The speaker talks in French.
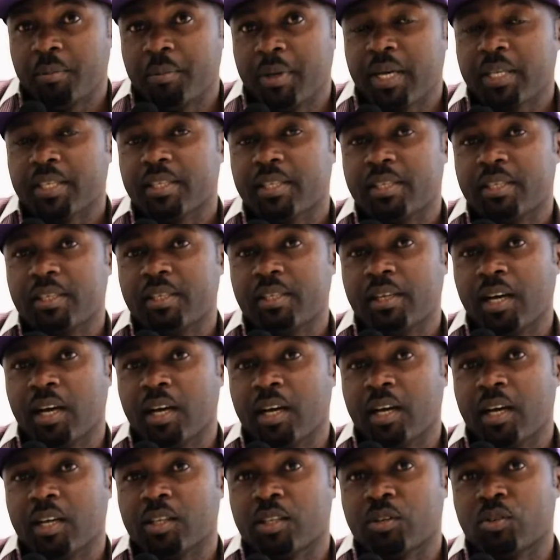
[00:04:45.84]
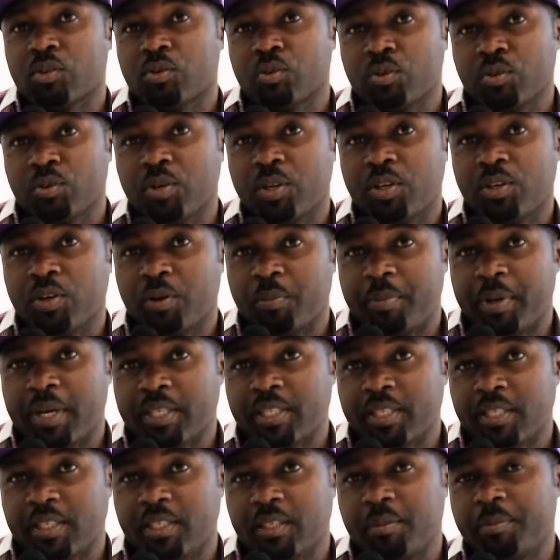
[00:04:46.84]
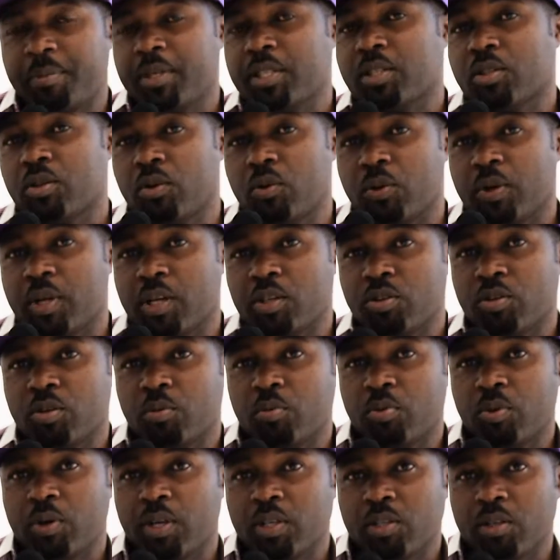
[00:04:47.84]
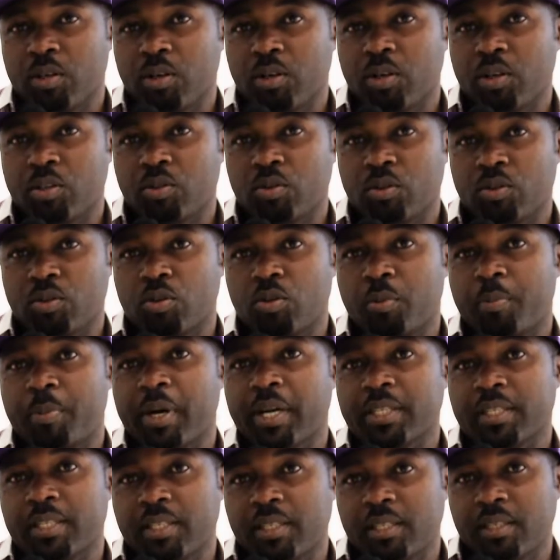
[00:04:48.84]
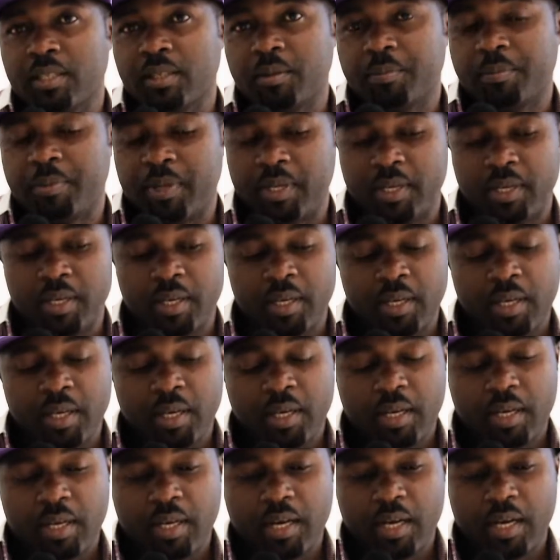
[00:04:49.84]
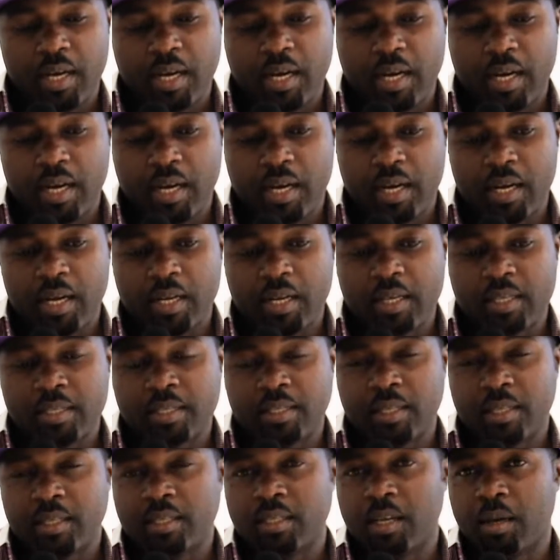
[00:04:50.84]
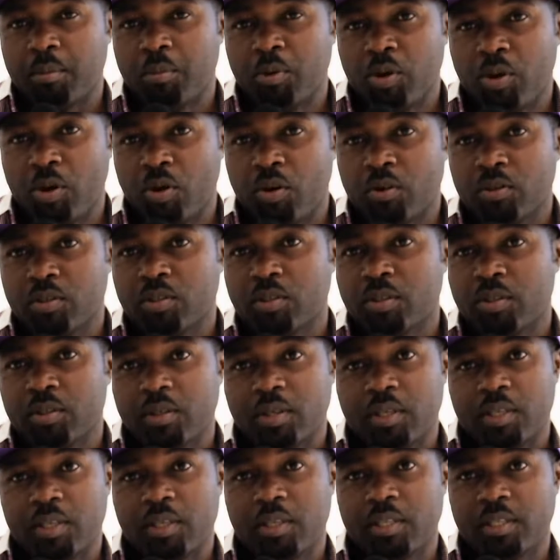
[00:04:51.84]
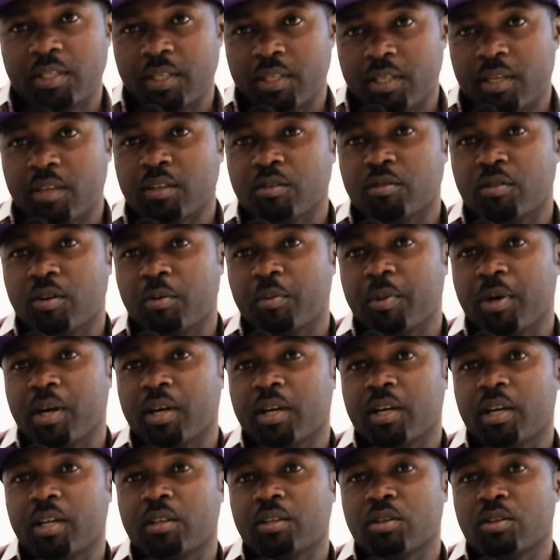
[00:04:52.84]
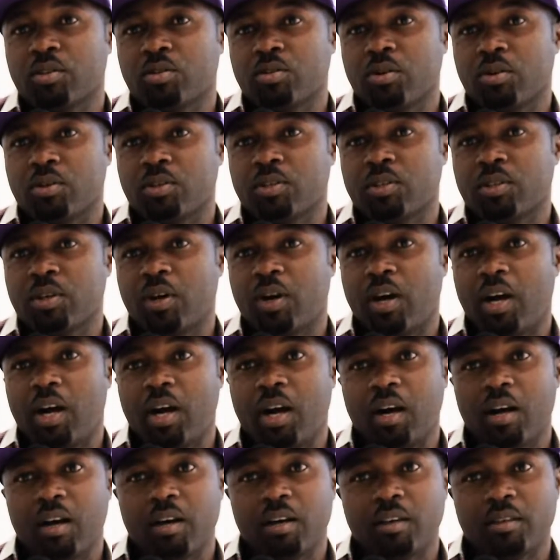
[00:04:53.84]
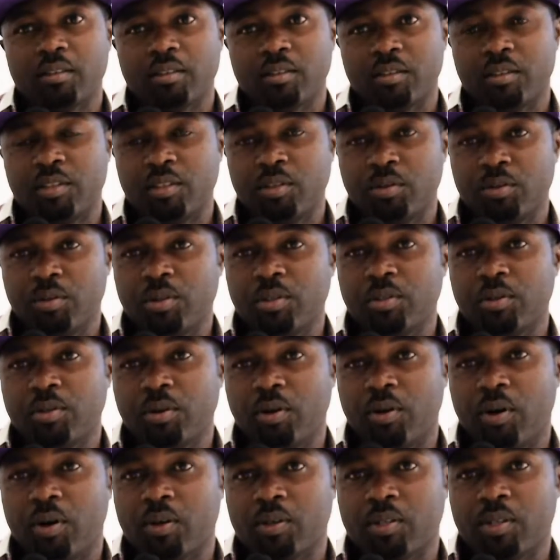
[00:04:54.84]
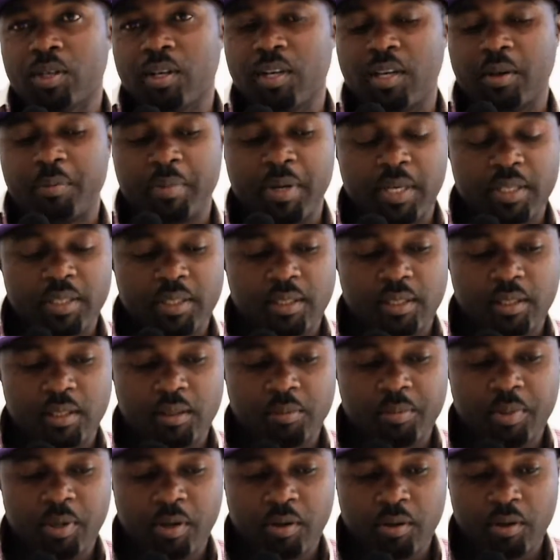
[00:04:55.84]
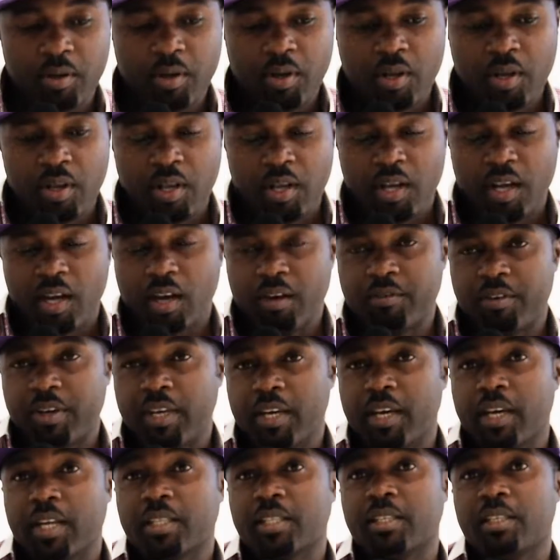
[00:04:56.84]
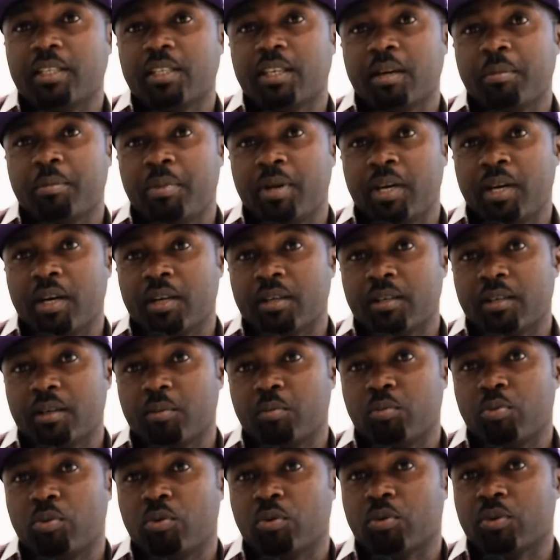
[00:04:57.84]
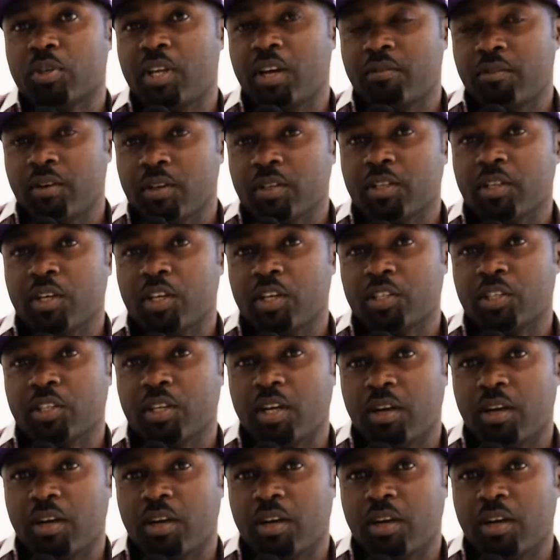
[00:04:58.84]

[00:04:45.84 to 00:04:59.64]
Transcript: E Merci à tous ceux qui ont participé. C'était l'occasion pour les uns et les autres de participer à cette table ronde qui s'est transformée en quelque sorte en discussion entre les participants avec Ed Sida Berne pour davantage